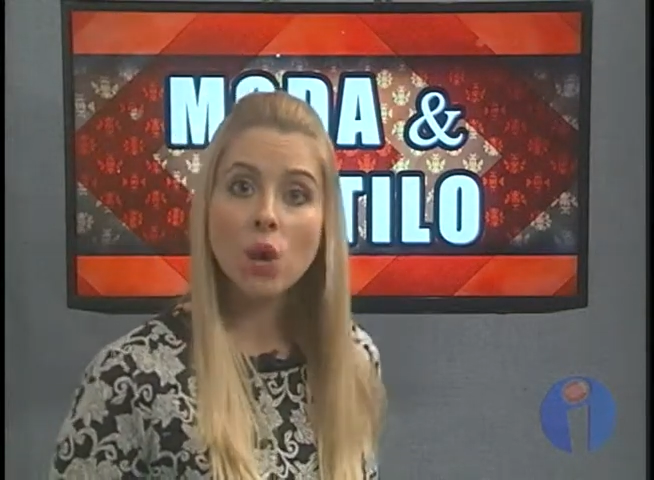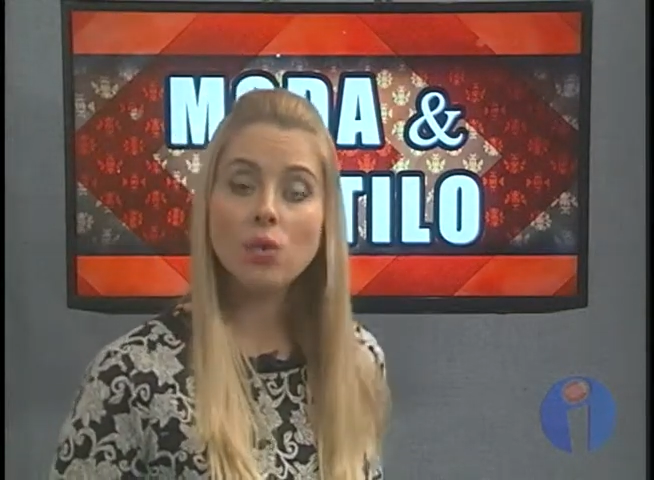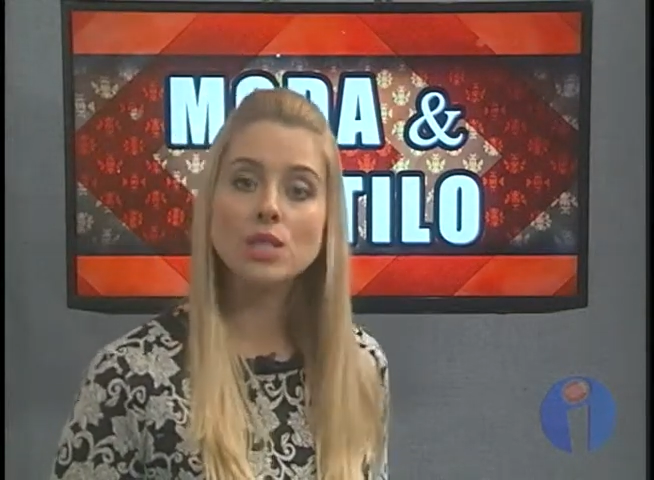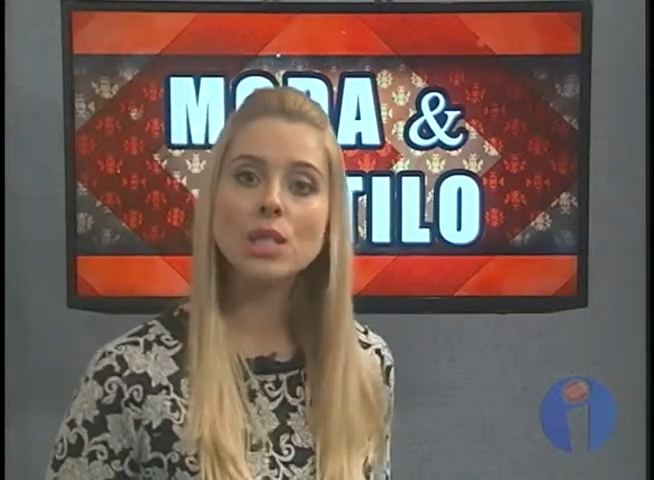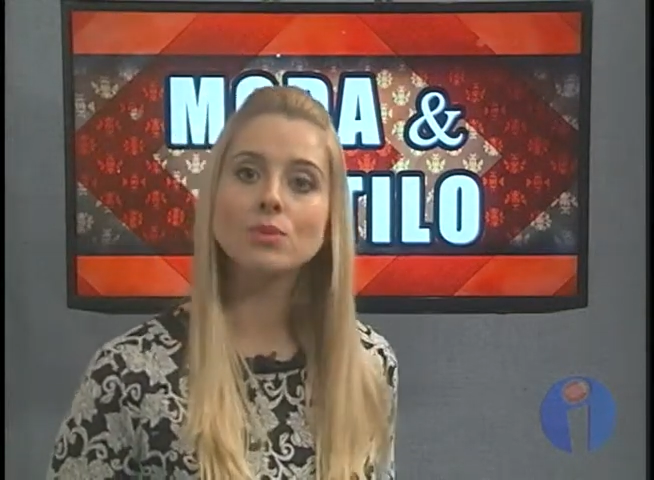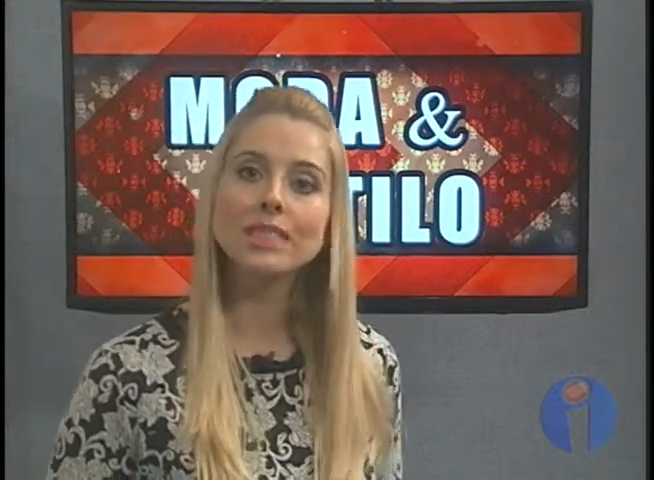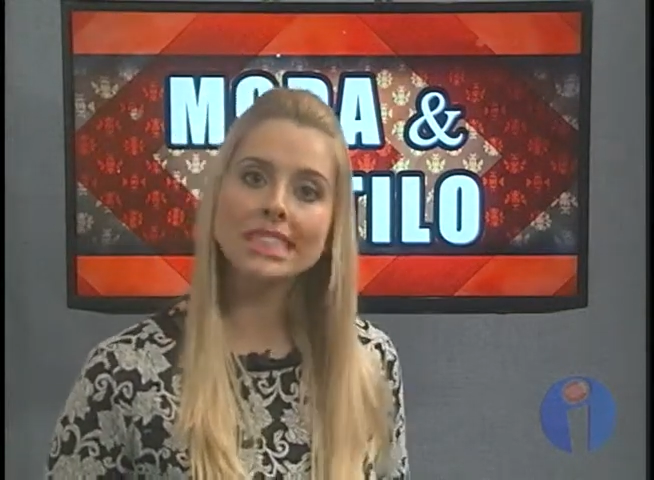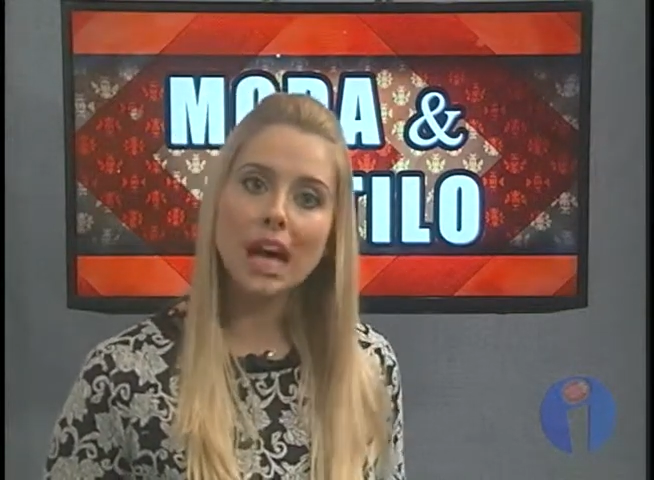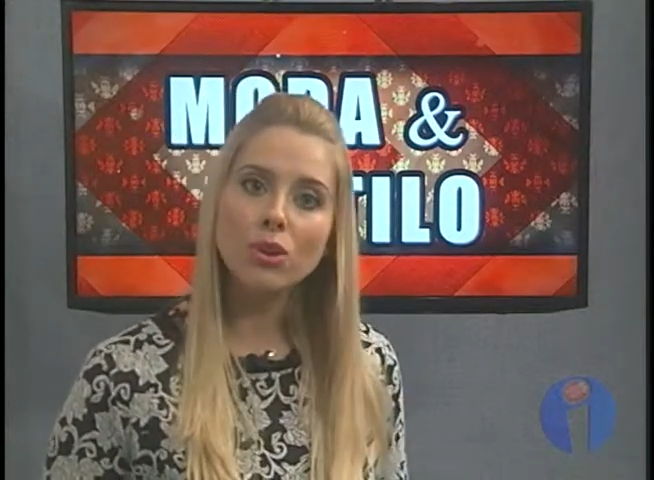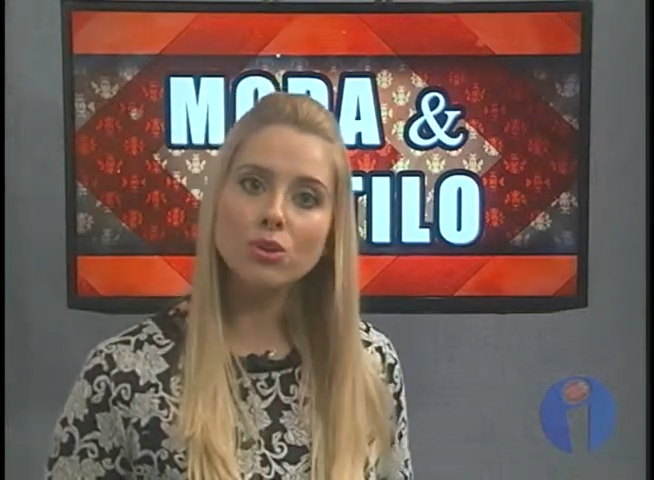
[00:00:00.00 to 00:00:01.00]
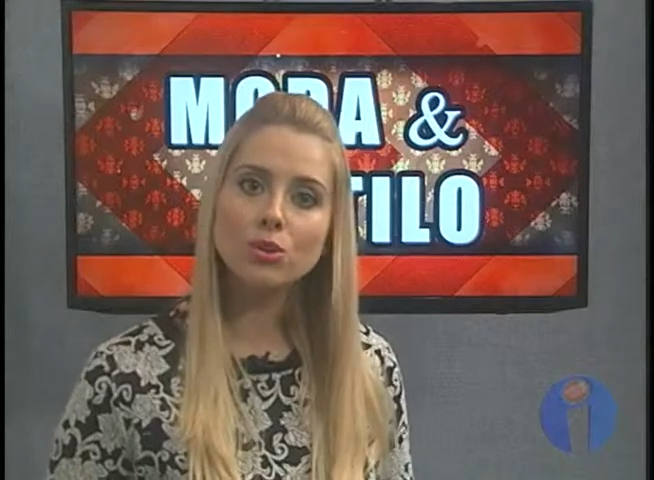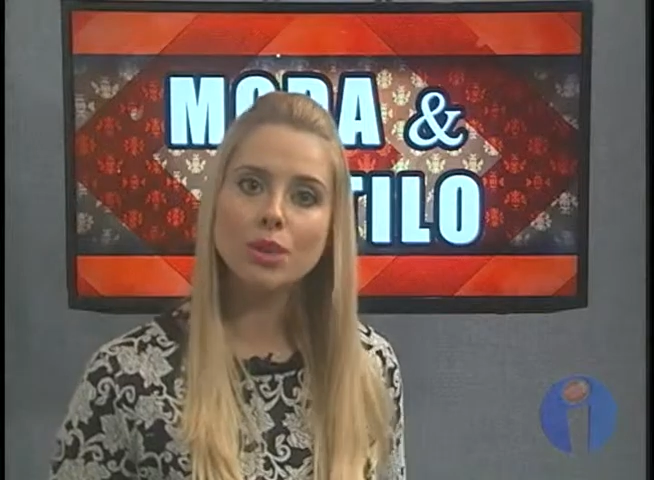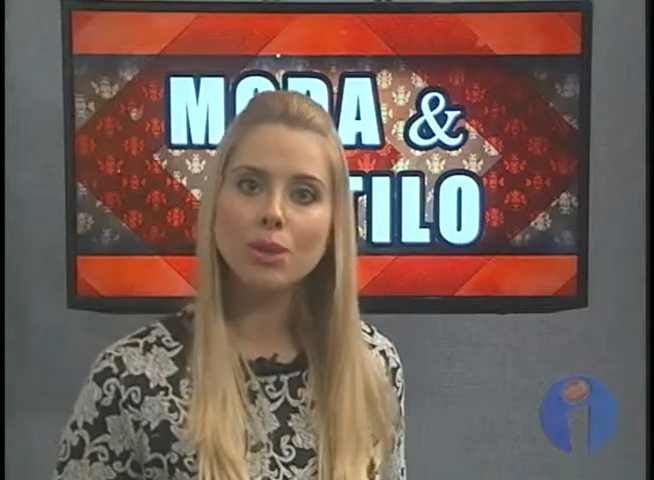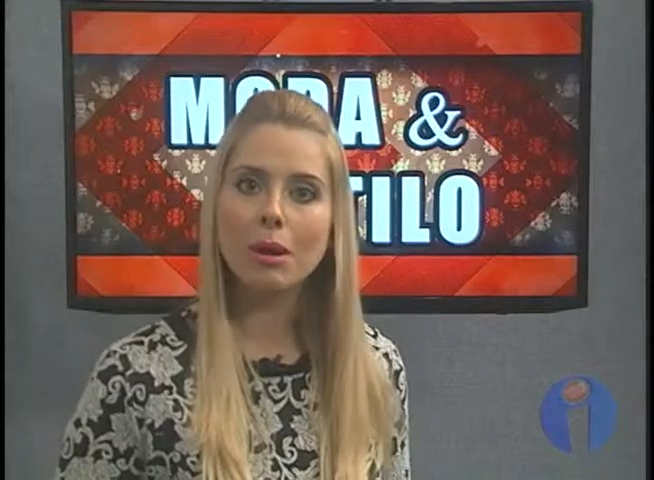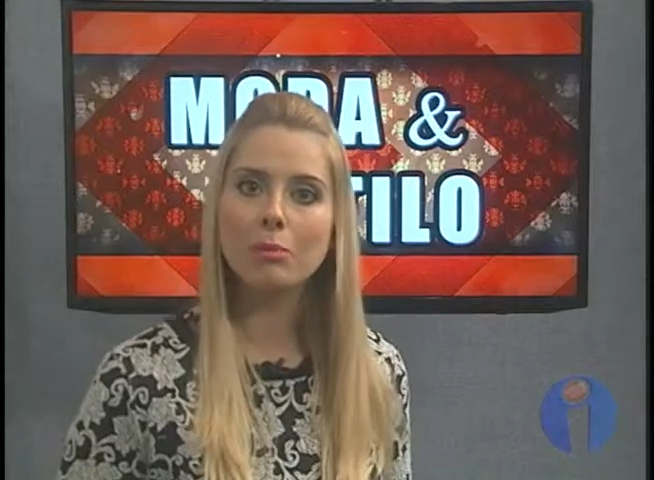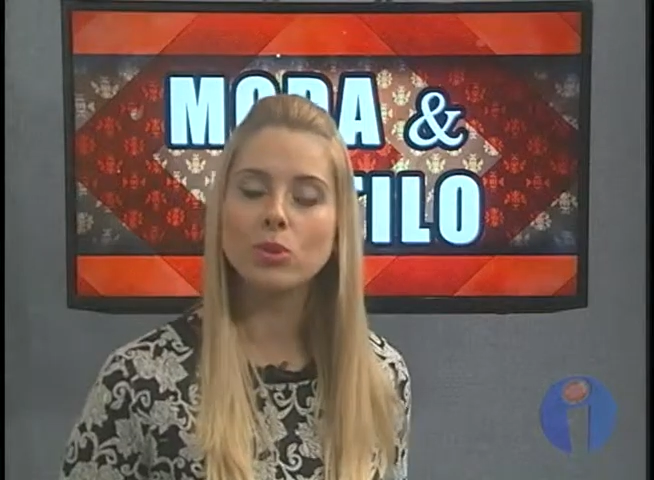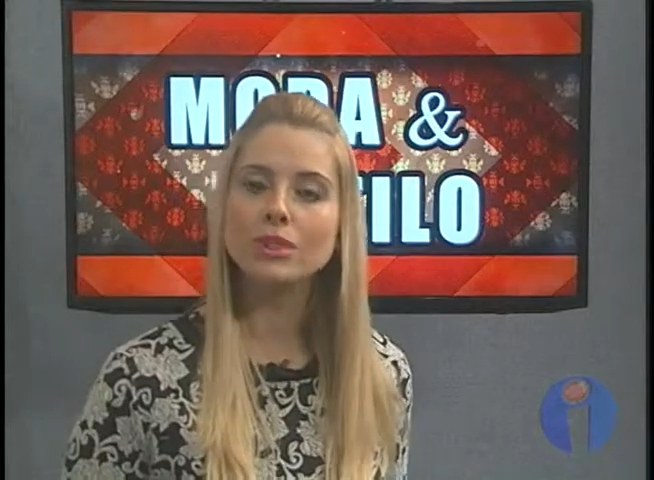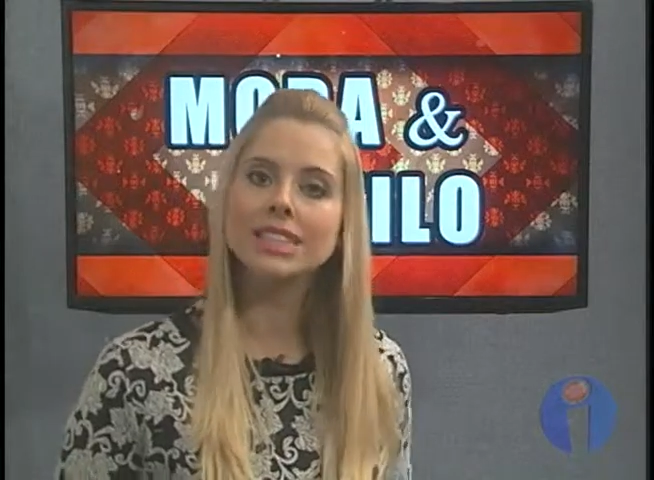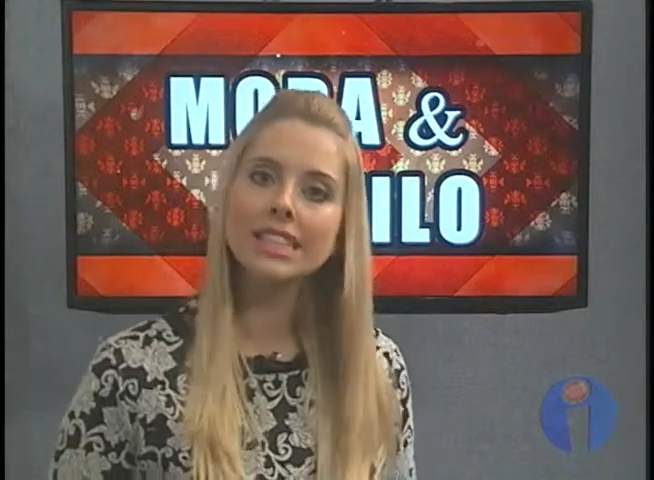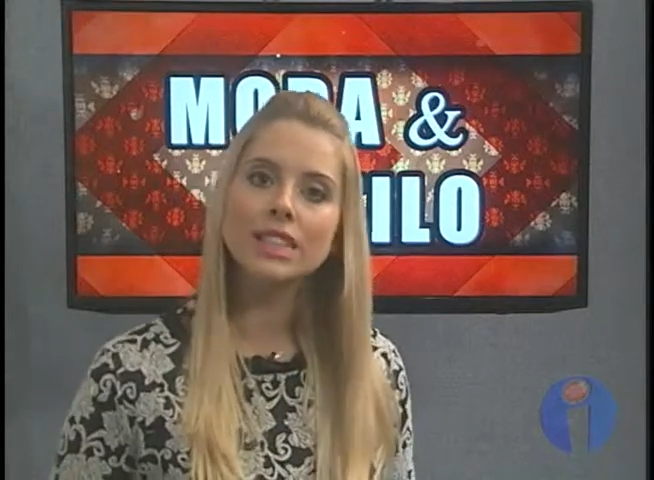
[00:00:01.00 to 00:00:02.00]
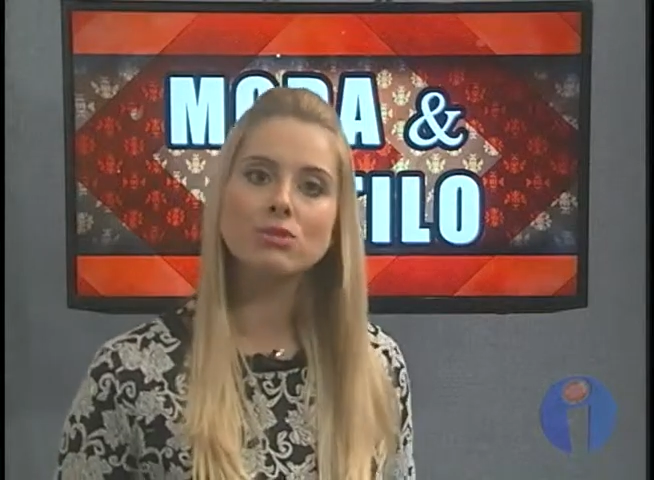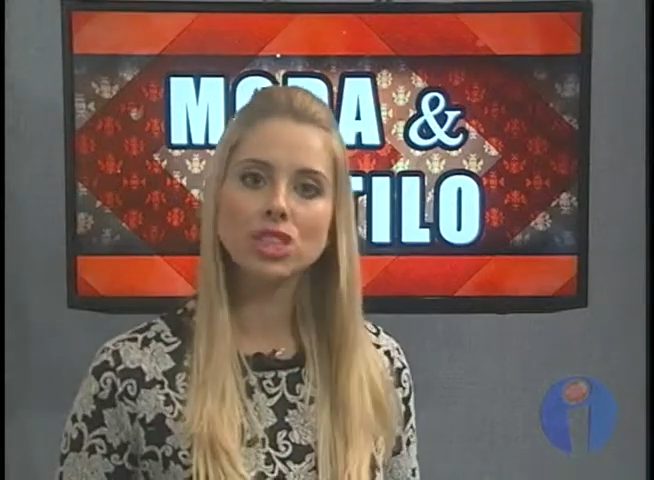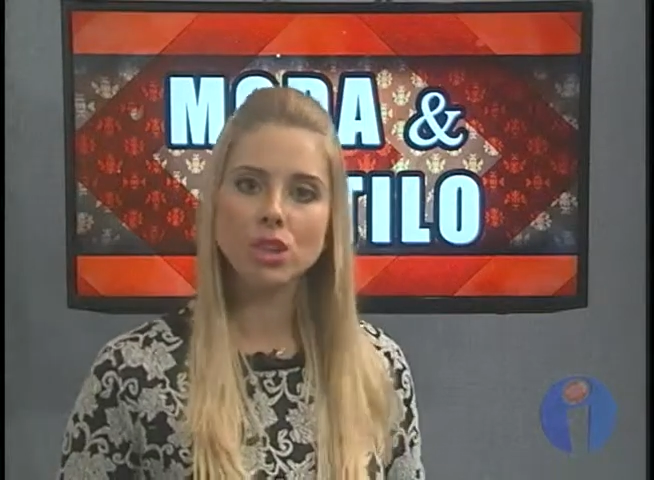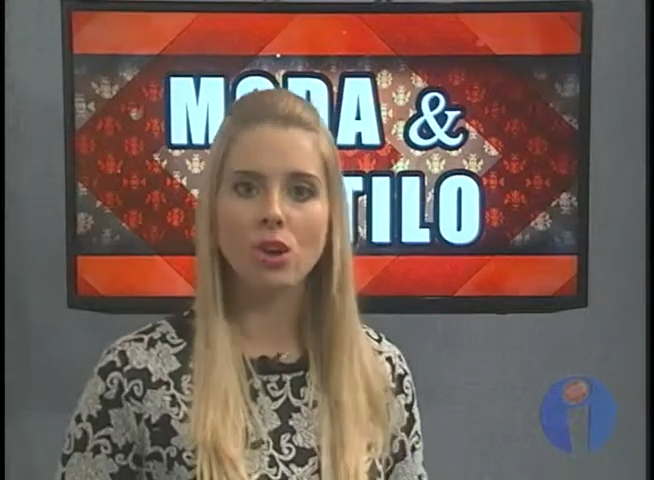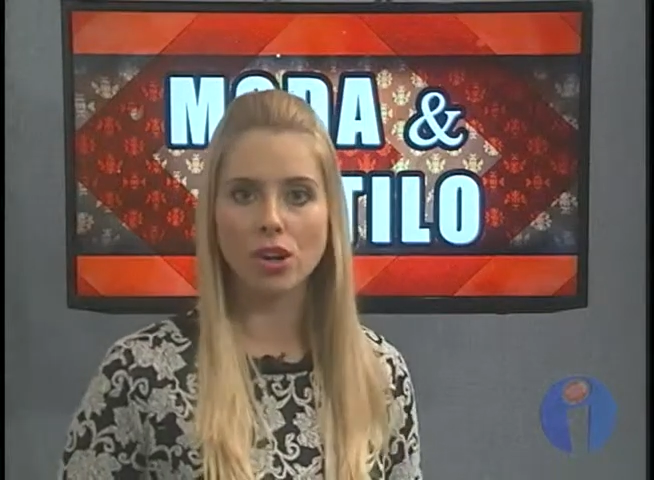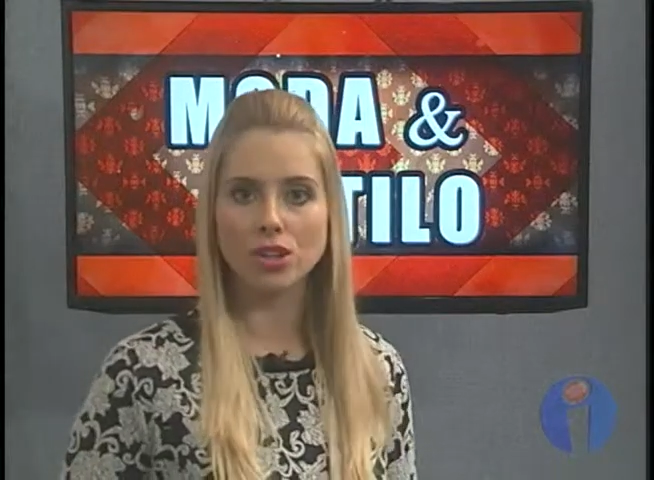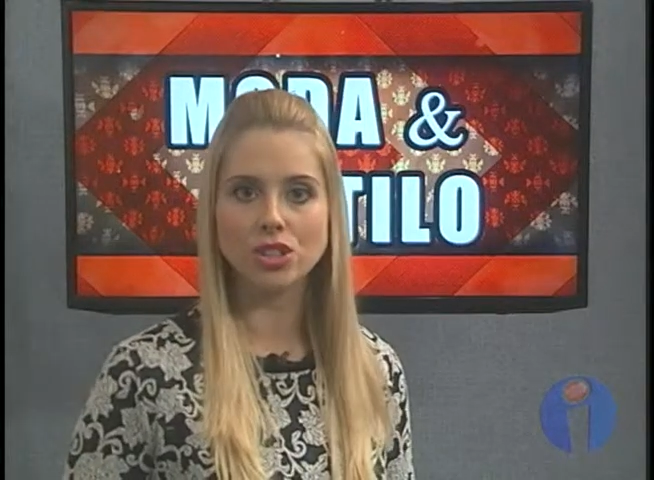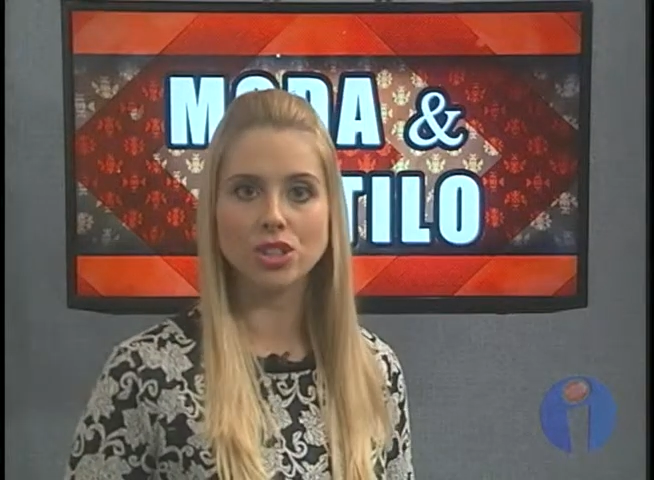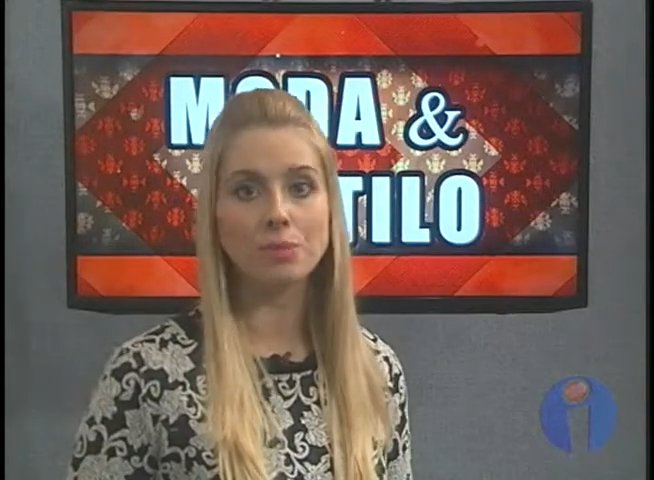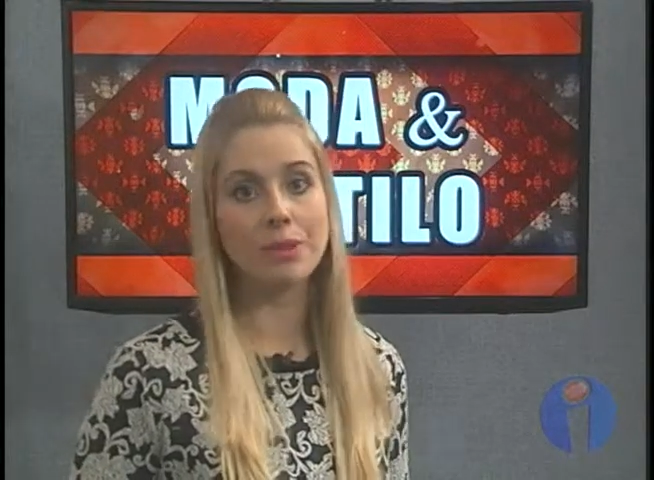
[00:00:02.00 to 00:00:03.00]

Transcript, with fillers: use com salto e uma blusa que não te engorde, de